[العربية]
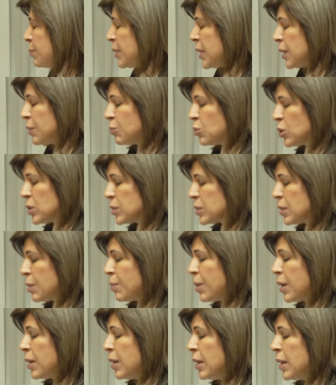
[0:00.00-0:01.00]
من
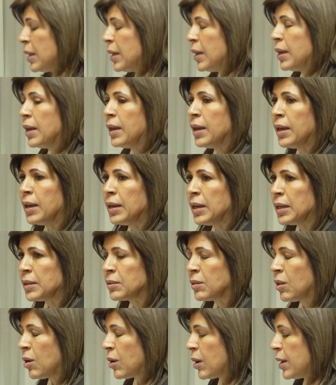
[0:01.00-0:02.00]
المنظمة آه،
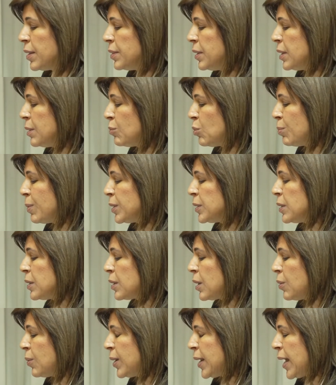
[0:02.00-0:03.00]
لإطلاق هذه
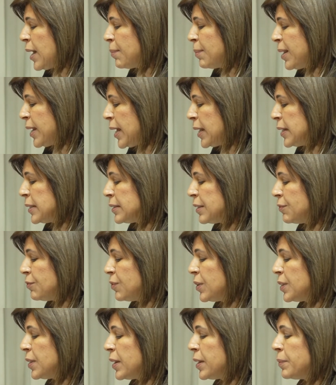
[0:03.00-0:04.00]
المبادرة والعمل على
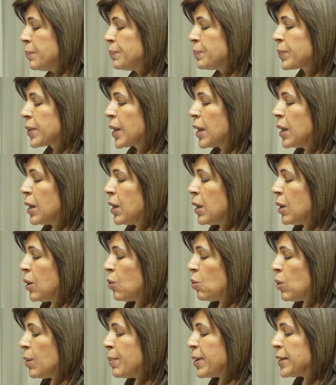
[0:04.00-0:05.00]
تنفيذها
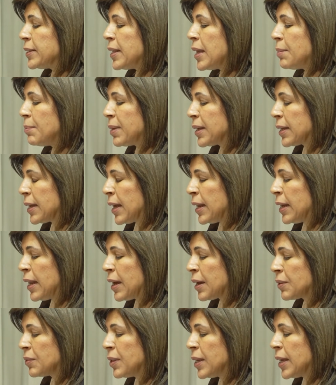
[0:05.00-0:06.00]
وبرنامج
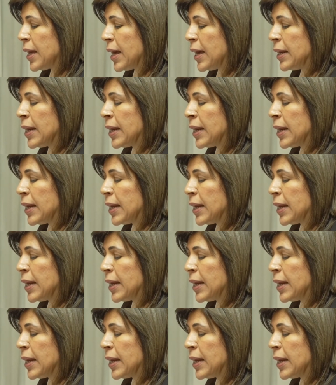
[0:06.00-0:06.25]
الأغذية